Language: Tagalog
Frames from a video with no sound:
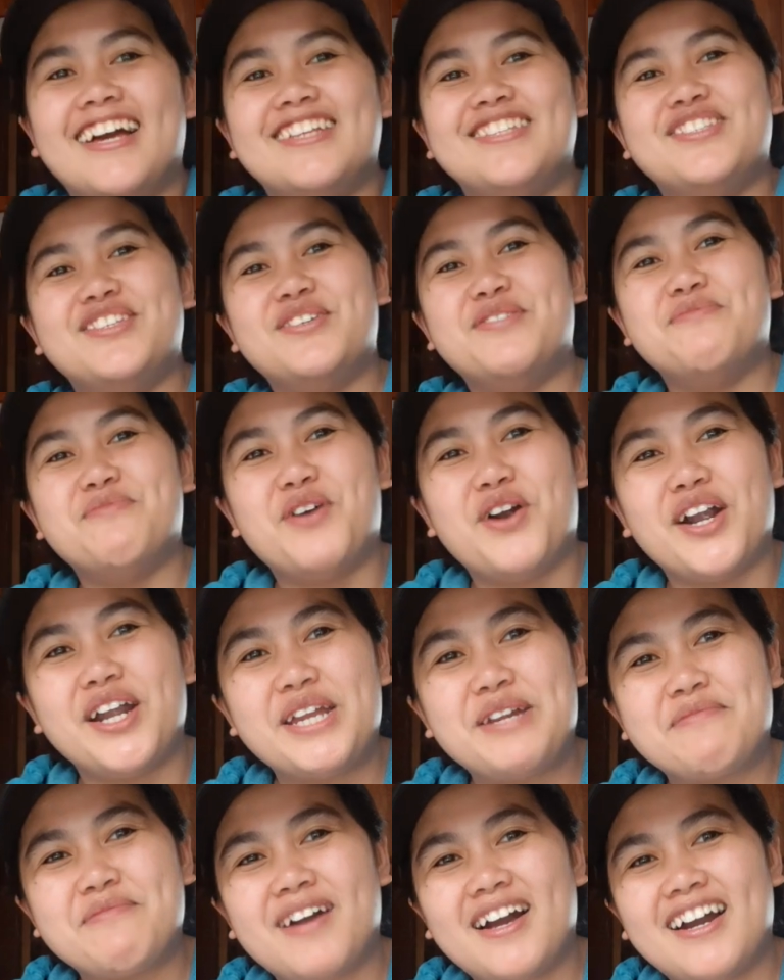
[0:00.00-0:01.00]
New
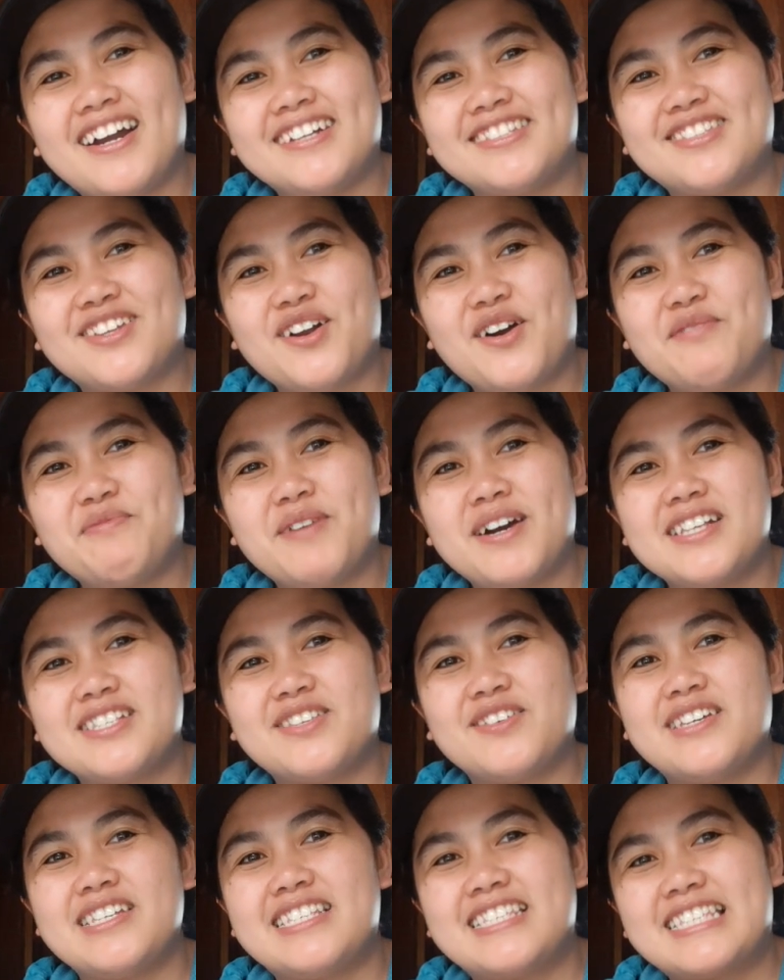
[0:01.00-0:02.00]
morning mga katropa!
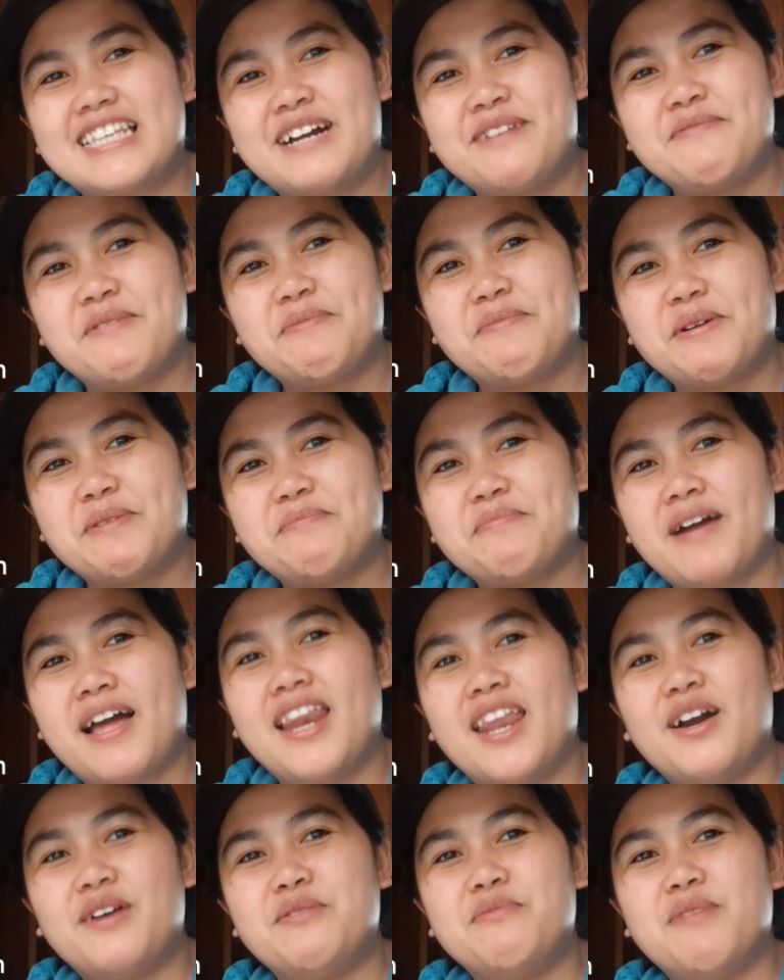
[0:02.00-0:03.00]
So isang
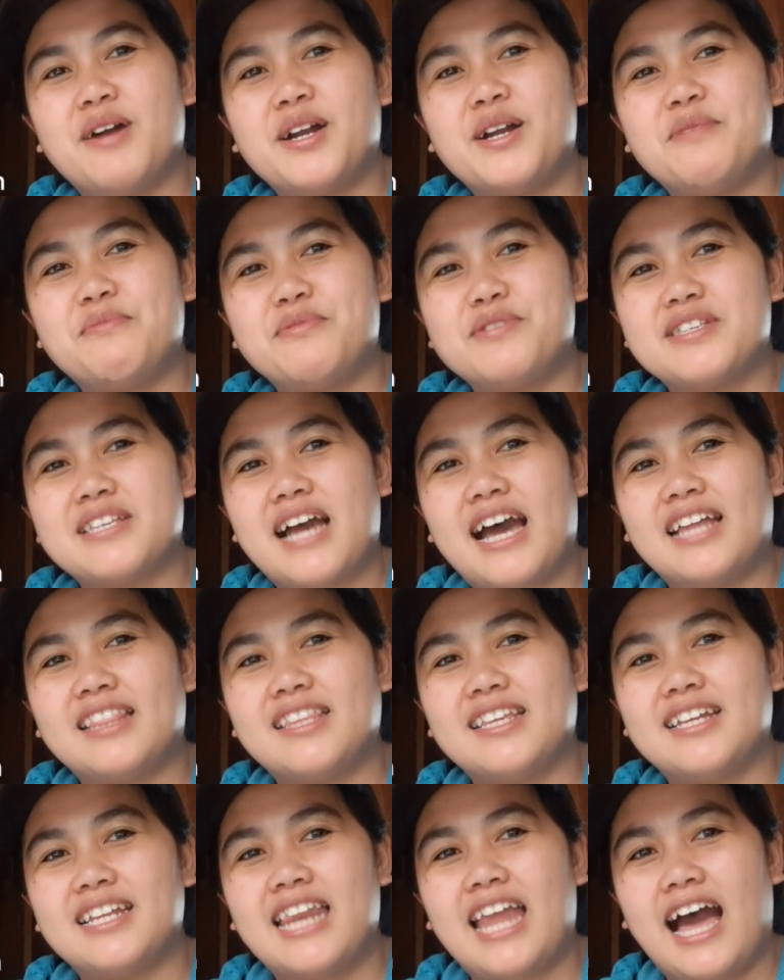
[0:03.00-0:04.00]
mapagpalang umaga po sa
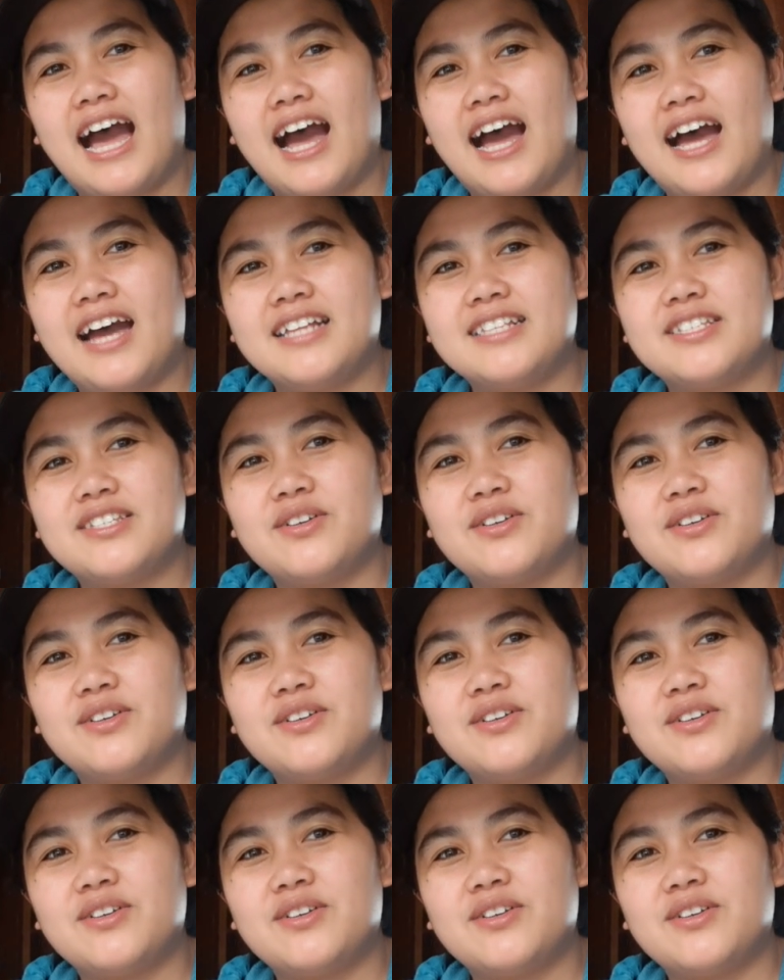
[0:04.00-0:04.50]
ating lahat.